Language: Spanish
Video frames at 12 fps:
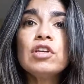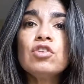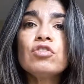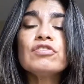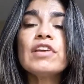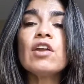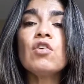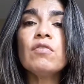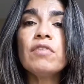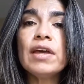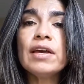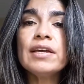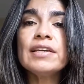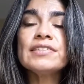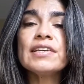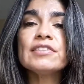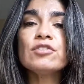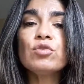niños que lo ven y
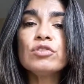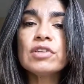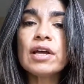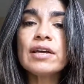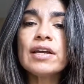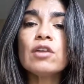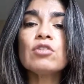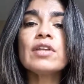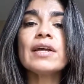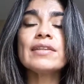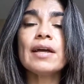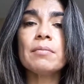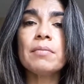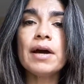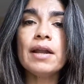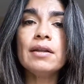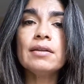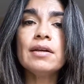se asustan, que lo tratan
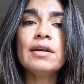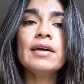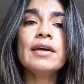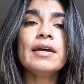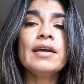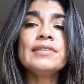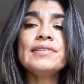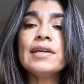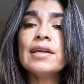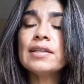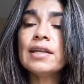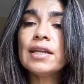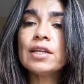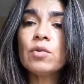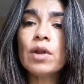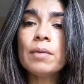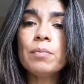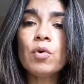mal. Él sigue
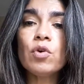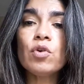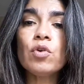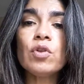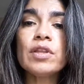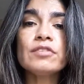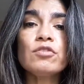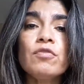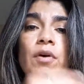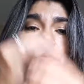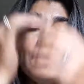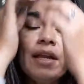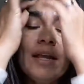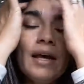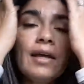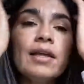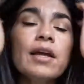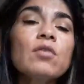teniendo el apoyo de su
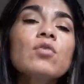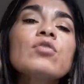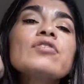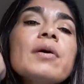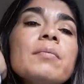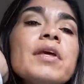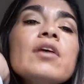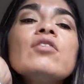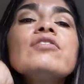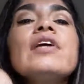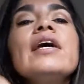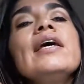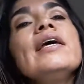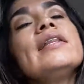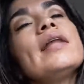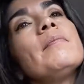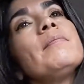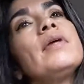familia y algunos amigos y
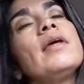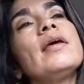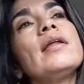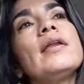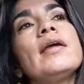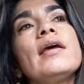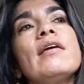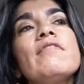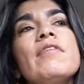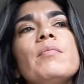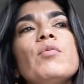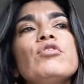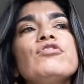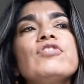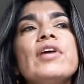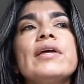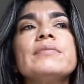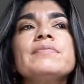también eh,
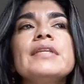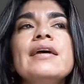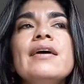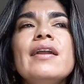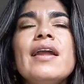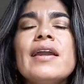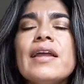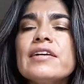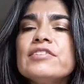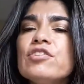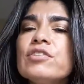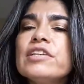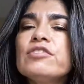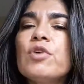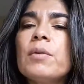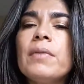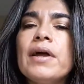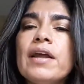vemos eh, la reacción de
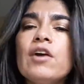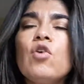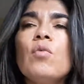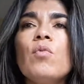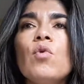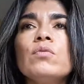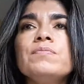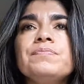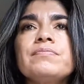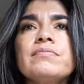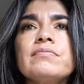su hermana como